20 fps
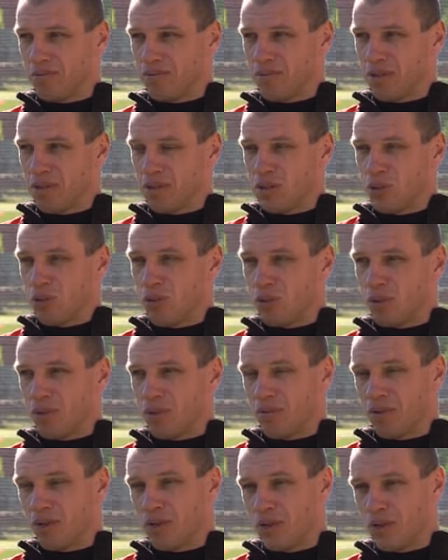для чего
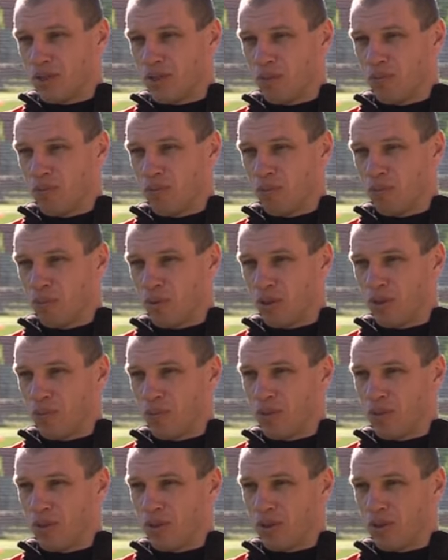там выходить на футбольное
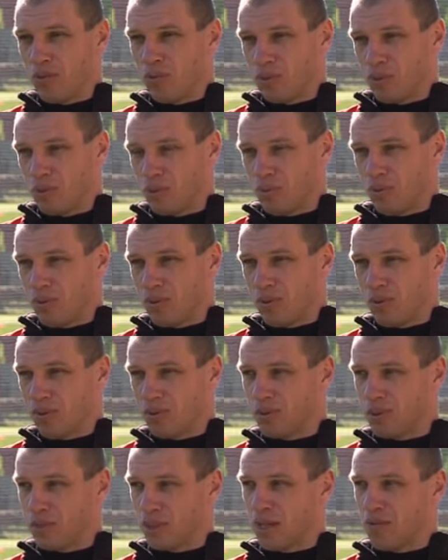поле, там, ну, чтобы
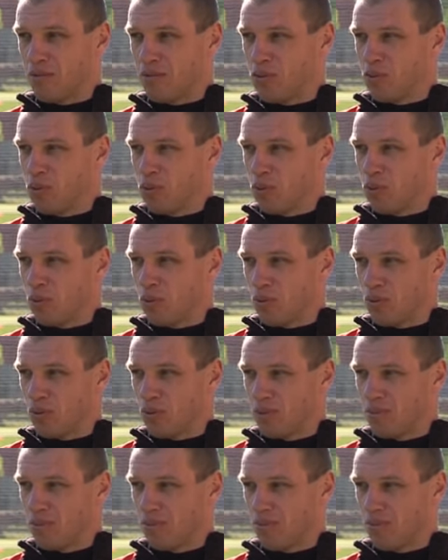сыграть ничью, но